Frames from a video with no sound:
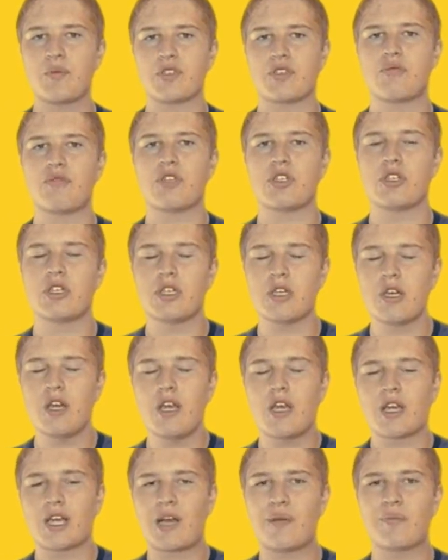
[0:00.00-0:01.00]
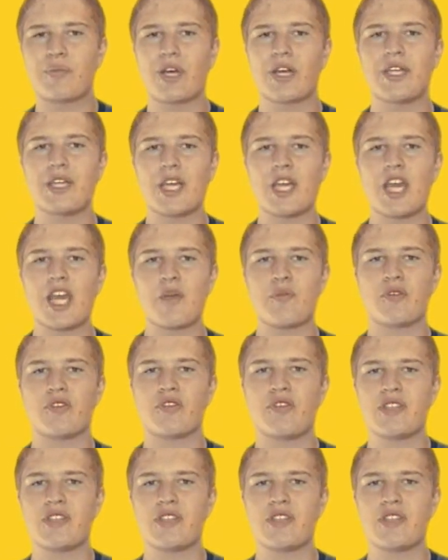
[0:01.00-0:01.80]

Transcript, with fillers: посвящены компании Apple.